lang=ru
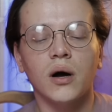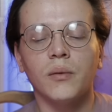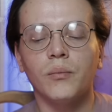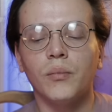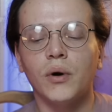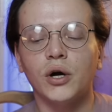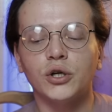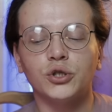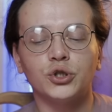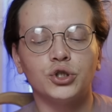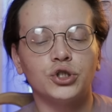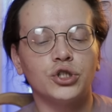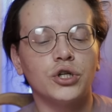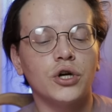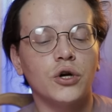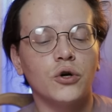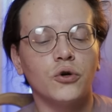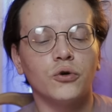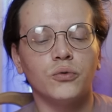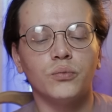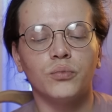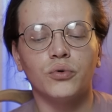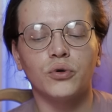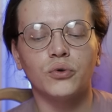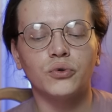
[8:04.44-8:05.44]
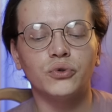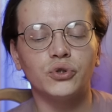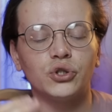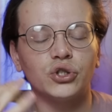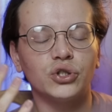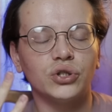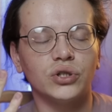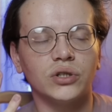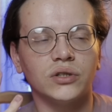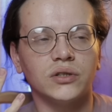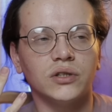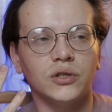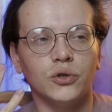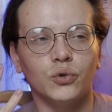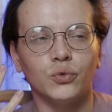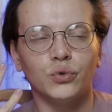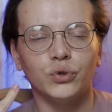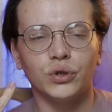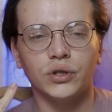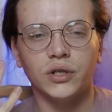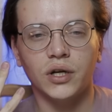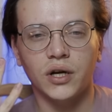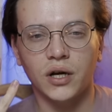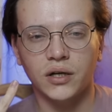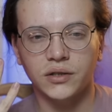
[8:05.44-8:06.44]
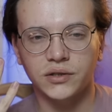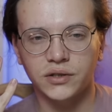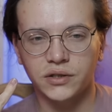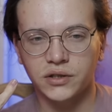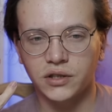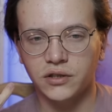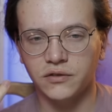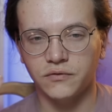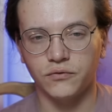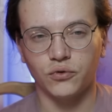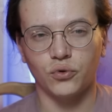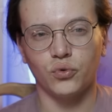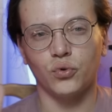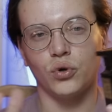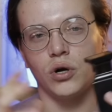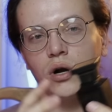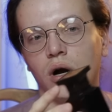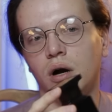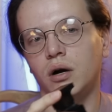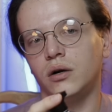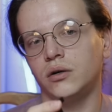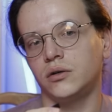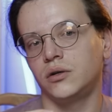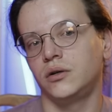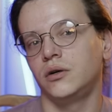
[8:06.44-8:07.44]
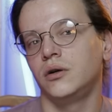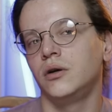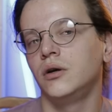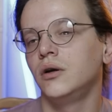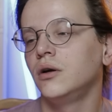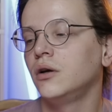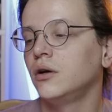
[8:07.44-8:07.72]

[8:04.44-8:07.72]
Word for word: обожаю просто до тряски в руках.